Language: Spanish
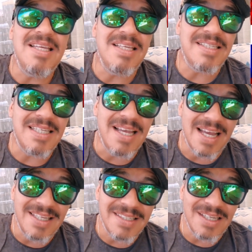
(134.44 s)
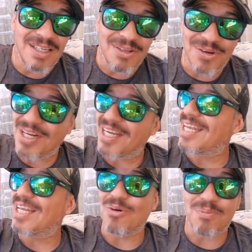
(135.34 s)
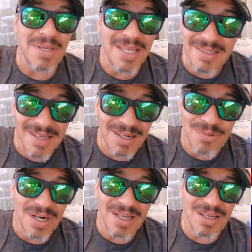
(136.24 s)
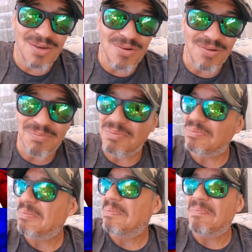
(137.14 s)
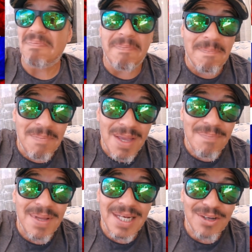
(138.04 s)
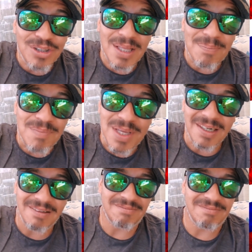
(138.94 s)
Y si hay seguidores que no piensan igual que yo, bienvenidos también.